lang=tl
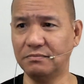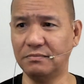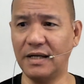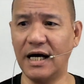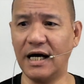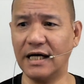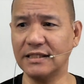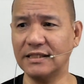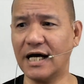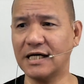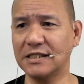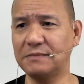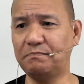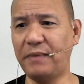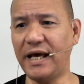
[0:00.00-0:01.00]
mga
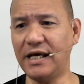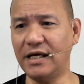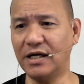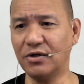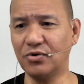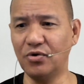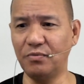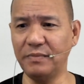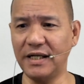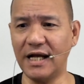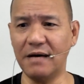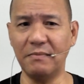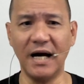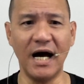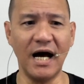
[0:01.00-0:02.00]
ka-taxpayer kong
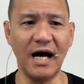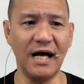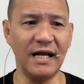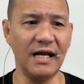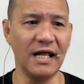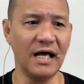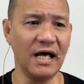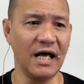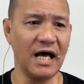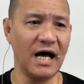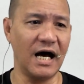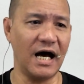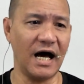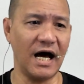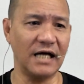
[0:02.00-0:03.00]
minamahal,
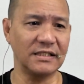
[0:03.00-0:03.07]
at